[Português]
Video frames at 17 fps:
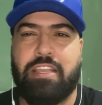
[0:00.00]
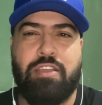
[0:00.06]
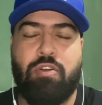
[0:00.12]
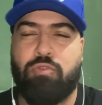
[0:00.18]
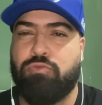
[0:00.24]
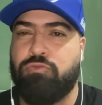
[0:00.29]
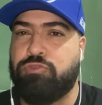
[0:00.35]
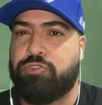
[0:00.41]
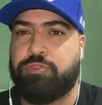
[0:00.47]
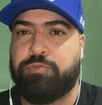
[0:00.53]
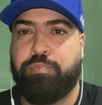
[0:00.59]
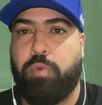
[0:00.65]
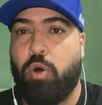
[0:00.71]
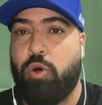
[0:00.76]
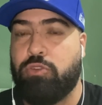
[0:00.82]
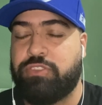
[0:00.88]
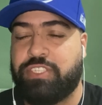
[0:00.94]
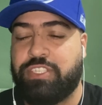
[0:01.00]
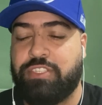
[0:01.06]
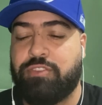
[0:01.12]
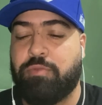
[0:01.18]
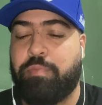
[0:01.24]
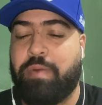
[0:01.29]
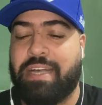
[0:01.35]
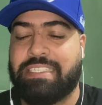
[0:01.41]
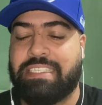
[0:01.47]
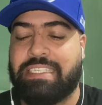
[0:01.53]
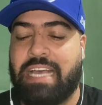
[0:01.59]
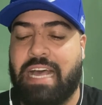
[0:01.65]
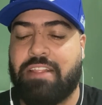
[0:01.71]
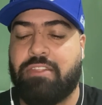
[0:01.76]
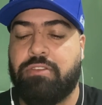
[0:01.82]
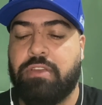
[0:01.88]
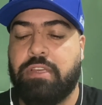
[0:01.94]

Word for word: em alguns posts no passado,